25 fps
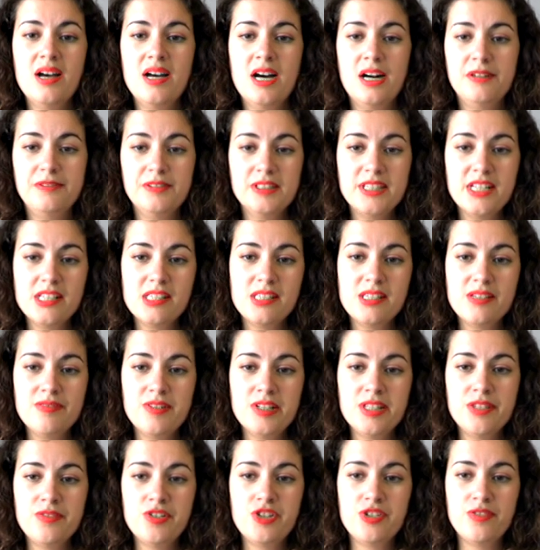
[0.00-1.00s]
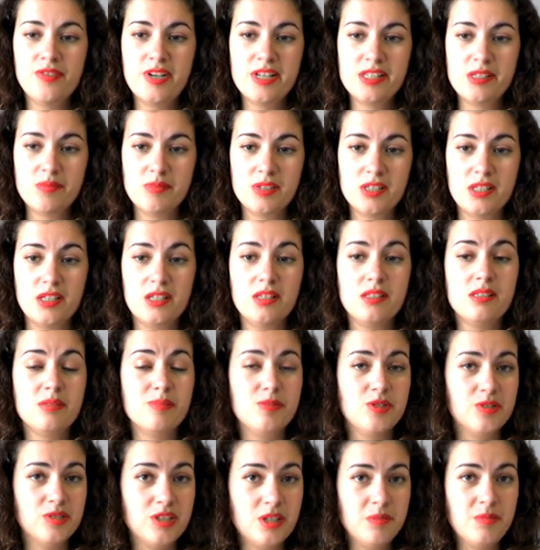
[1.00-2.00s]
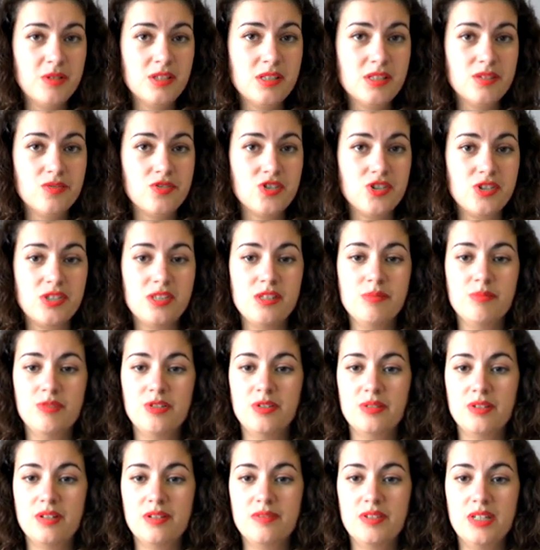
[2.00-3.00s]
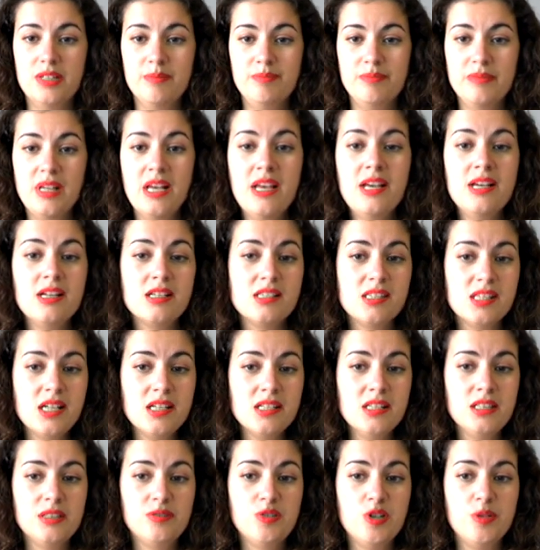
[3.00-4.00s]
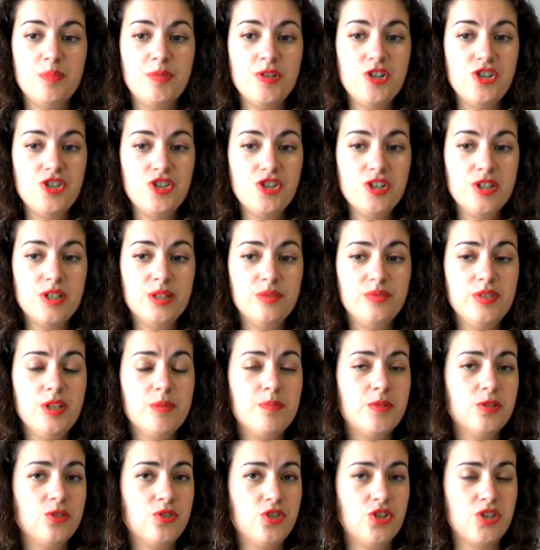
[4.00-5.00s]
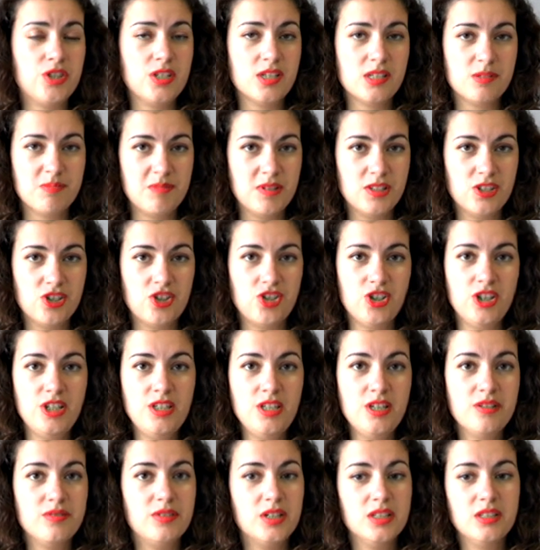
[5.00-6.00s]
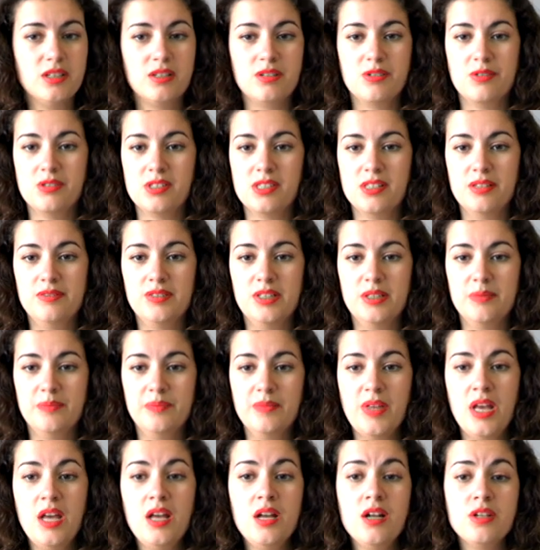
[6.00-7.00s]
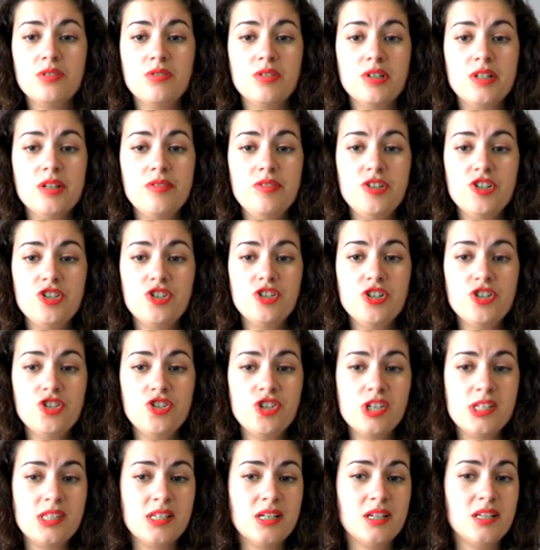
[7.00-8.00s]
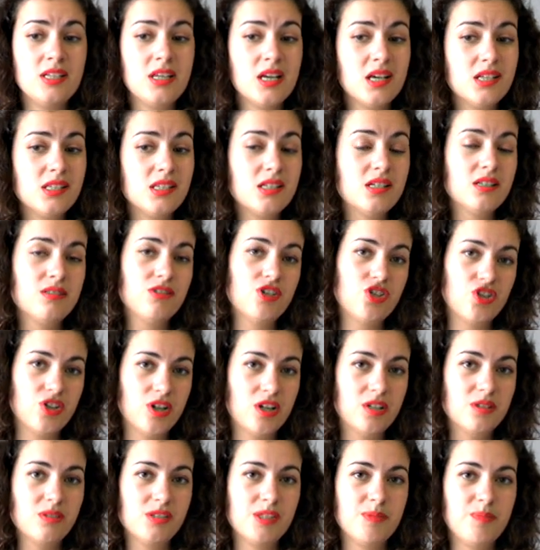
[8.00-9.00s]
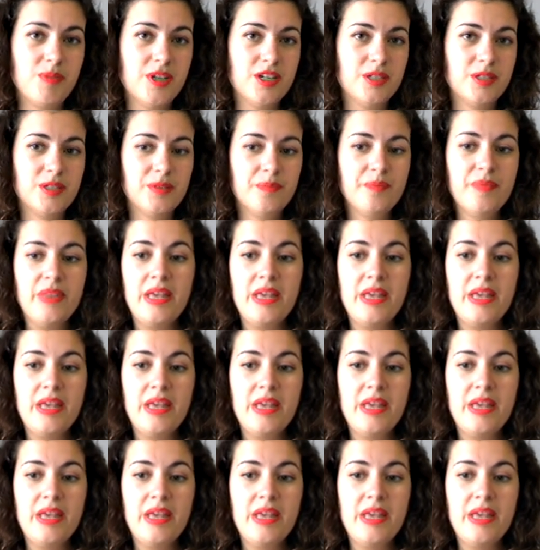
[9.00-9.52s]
Афанасий Иванович Вяземский смог добиться в жизни многого. Стать главой опричников и получить расположение Ивана Грозного. Только в личной жизни князя не ждал успех.